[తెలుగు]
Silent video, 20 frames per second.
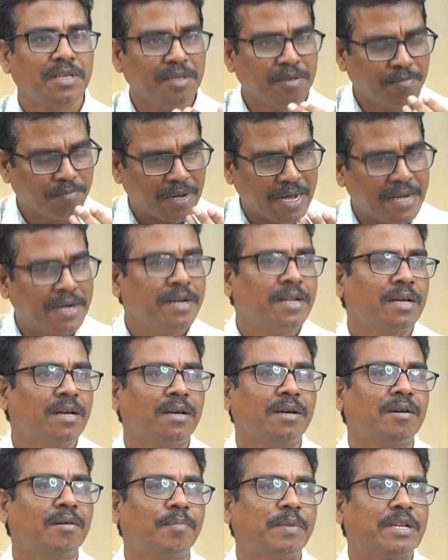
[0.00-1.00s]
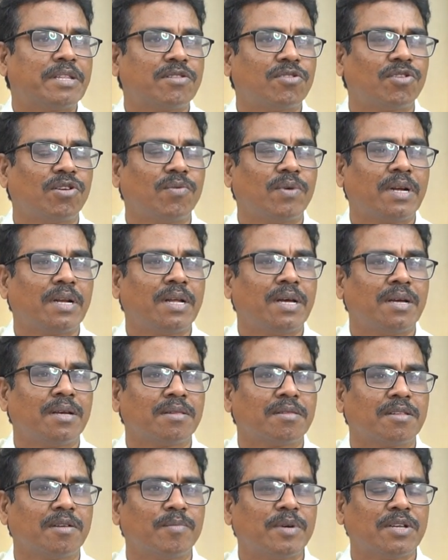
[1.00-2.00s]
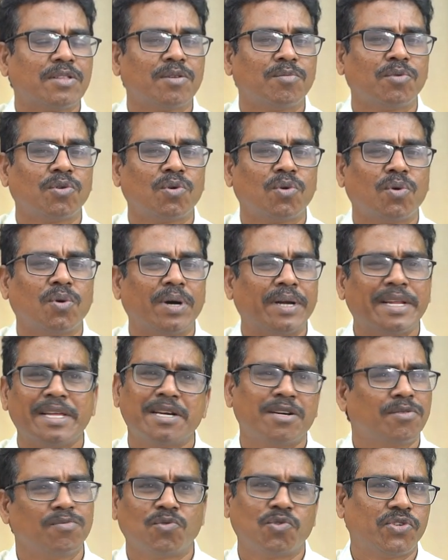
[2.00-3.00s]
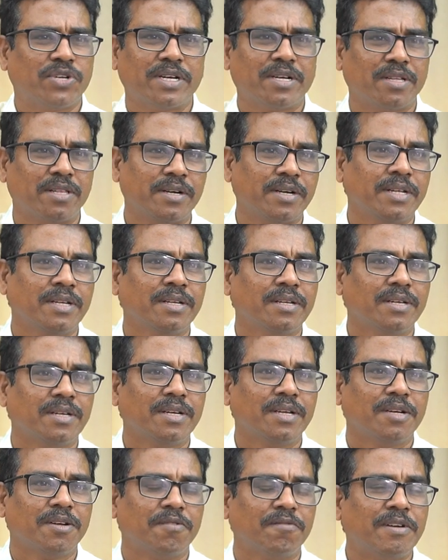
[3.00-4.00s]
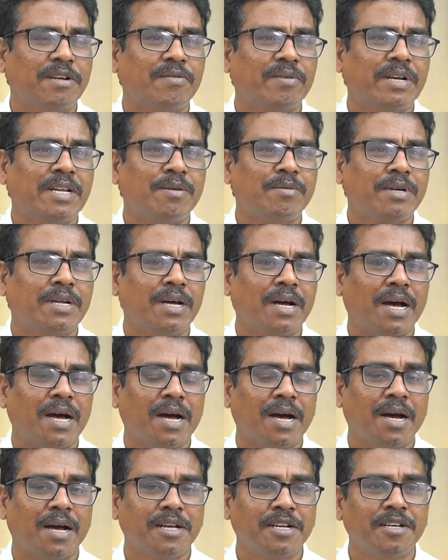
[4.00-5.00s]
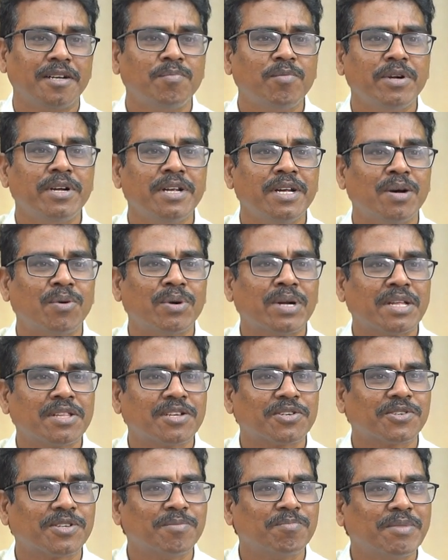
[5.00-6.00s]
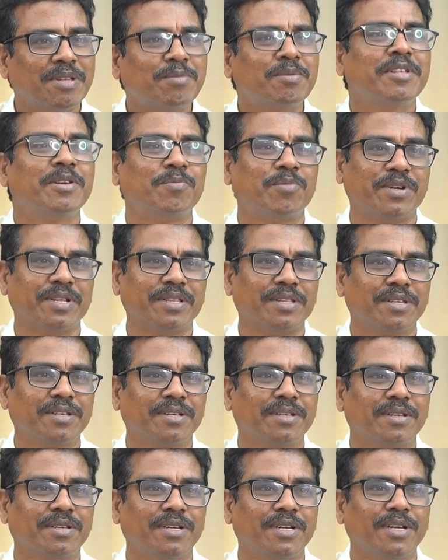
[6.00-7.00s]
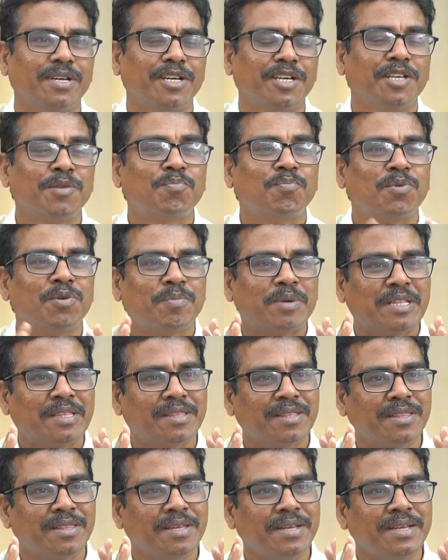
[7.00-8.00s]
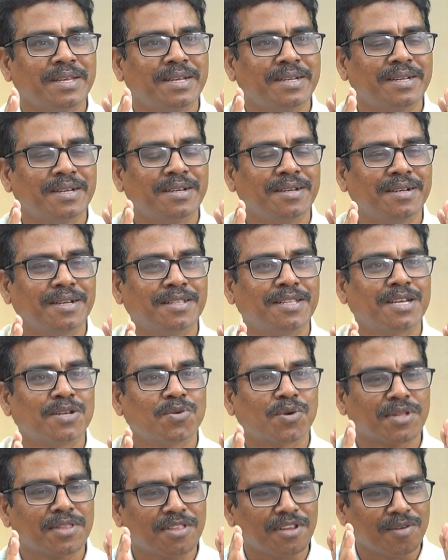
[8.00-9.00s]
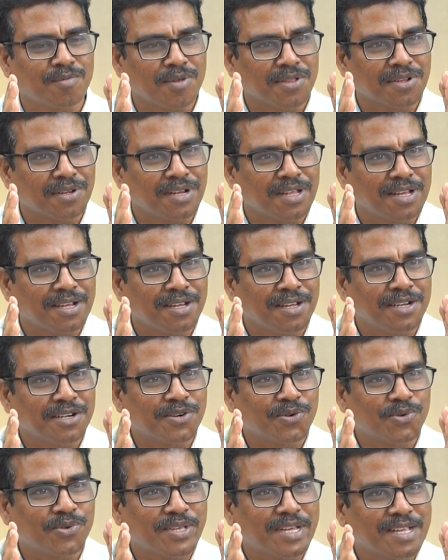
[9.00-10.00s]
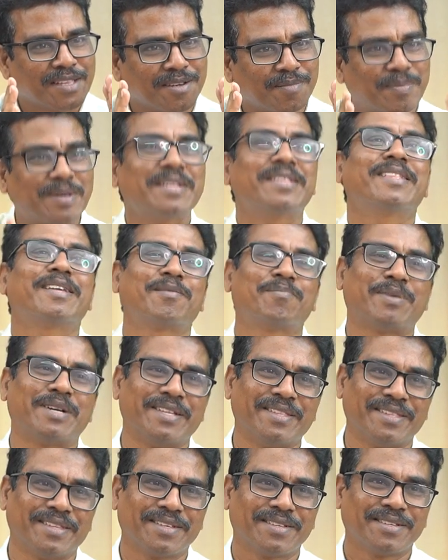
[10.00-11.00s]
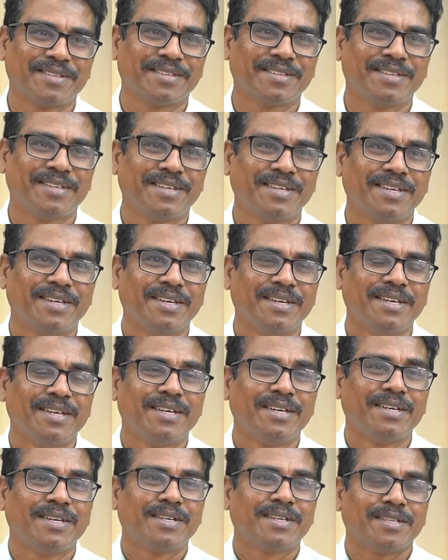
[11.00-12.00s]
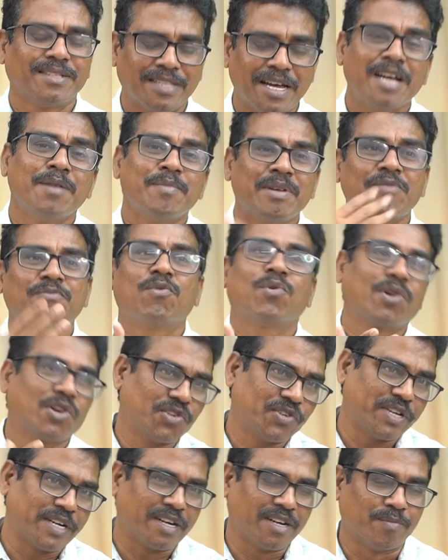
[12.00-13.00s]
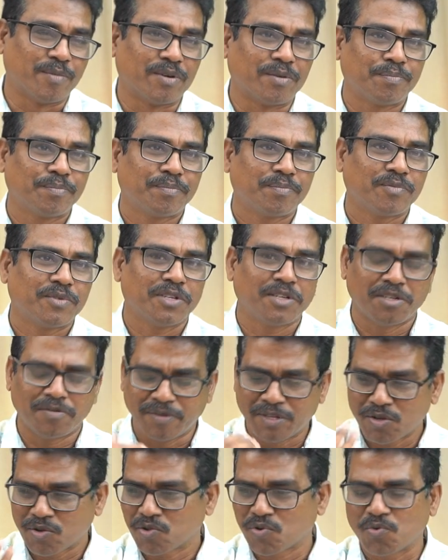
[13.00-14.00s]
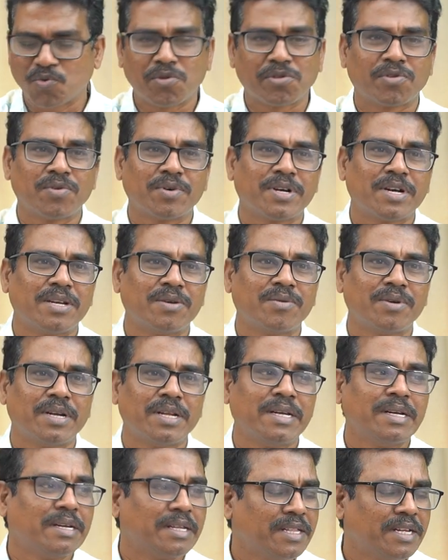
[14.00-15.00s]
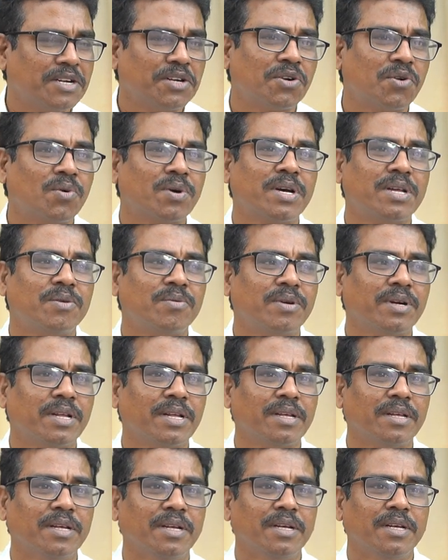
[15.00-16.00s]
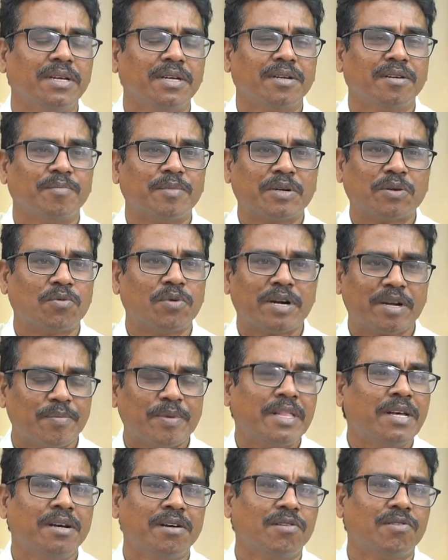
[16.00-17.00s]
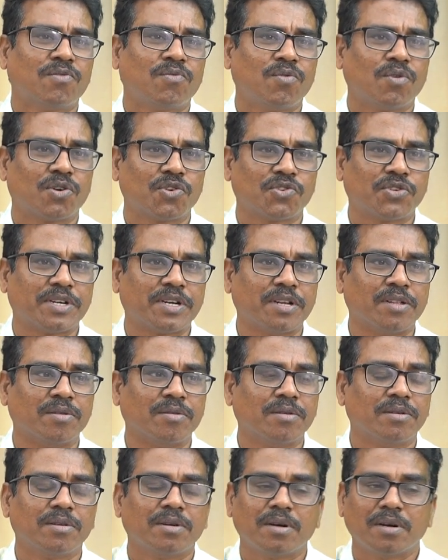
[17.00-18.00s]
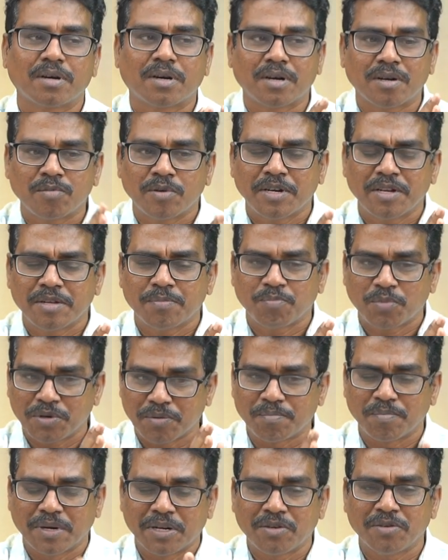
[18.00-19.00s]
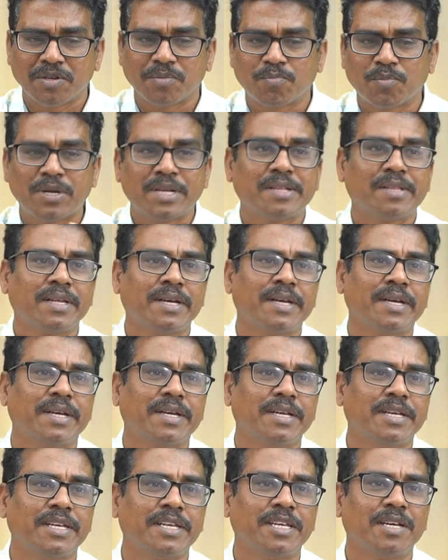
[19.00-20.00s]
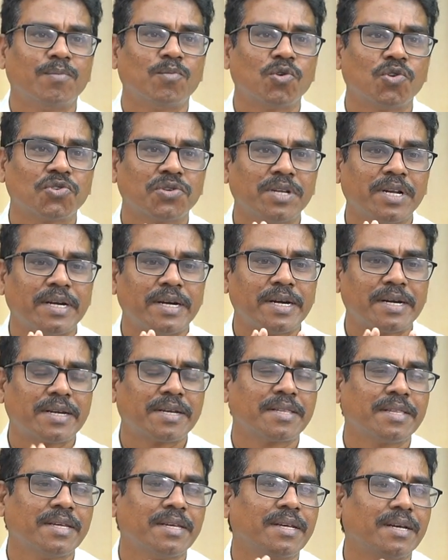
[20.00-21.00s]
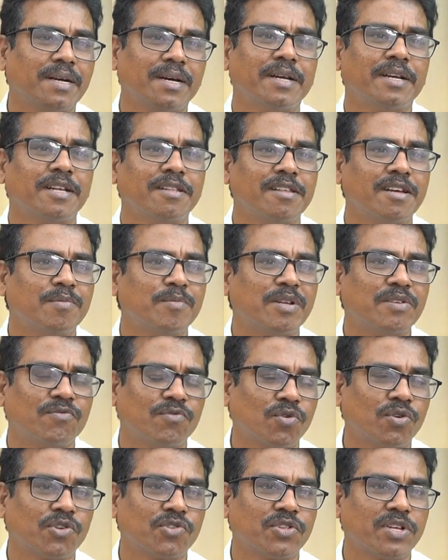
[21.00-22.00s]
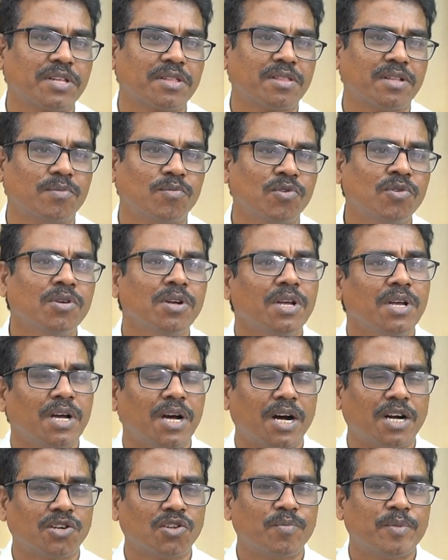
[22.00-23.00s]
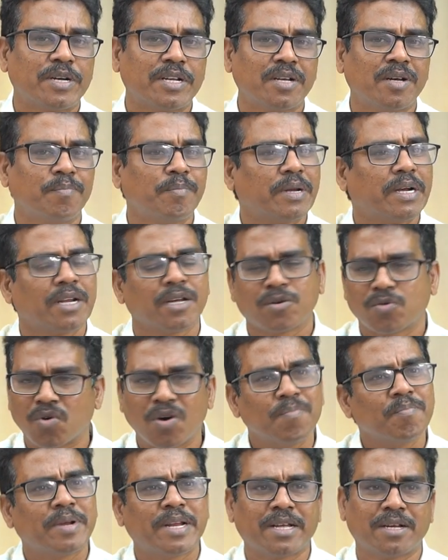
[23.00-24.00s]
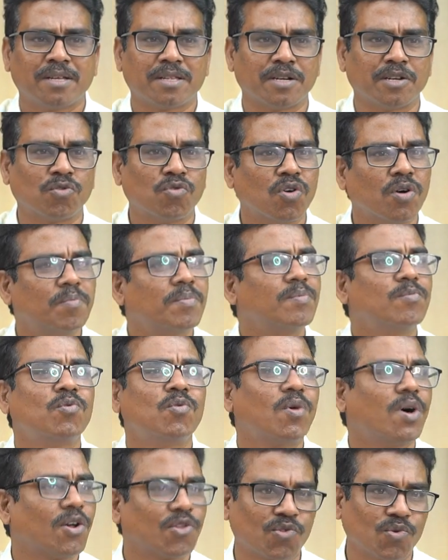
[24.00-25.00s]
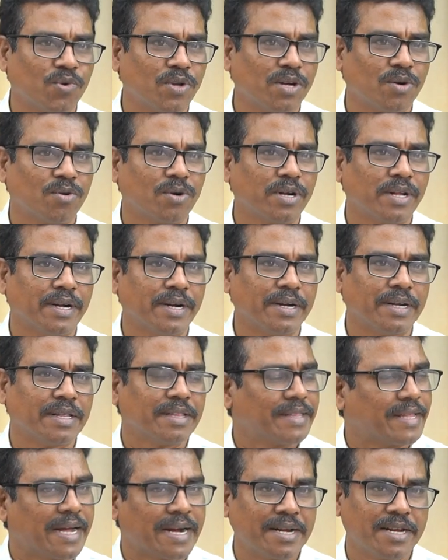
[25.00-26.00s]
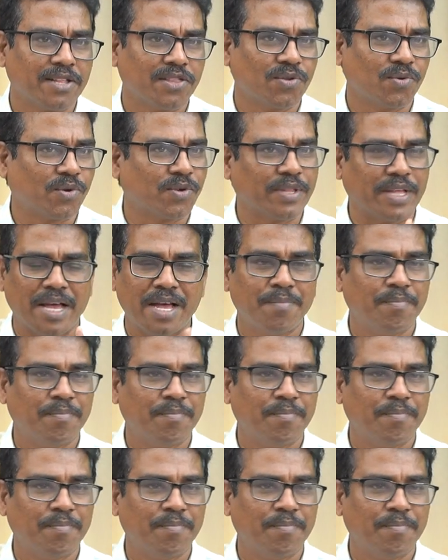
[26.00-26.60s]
ఈ మారిన పరిస్థితుల వల్ల సమాజంలో అనేకం వచ్చాయి కదండి వీటి వల్ల ఏమంటే ఆ ఇన్బిల్డ్గా ఉండే సిస్టమ్ దెబ్బతినిపోయింది దెబ్బతి ఇప్పుడు ప్రత్యేకంగా దాన్ని ఒక సిలబస్ లాగా ఇంట్రొడ్యూస్ చేయాల్సిన పరిస్థితి ఏర్పడింది కరెక్ట్ కరెక్ట్ దాని మీద ఫోకస్ చేయట్లేదు మనం ఈవెన్ దో స్కూల్స్లో కానివ్వండి లేదా ఇంట్లో కానివ్వండి మనం వాటి మీద ఫోకస్ చేయట్లేదు కాబట్టి ఇప్పుడు మనం ఎప్పుడైతే ఈ ఎమోషనల్ లిటరసీ అనే దాని మీద ఫోకస్ చేస్తామో ఆటోమేటిక్గా పిల్లల కోపమనే కదండి కోపము అసూయ ఉంటాయండి సాడ్నెస్ ఉంటుంది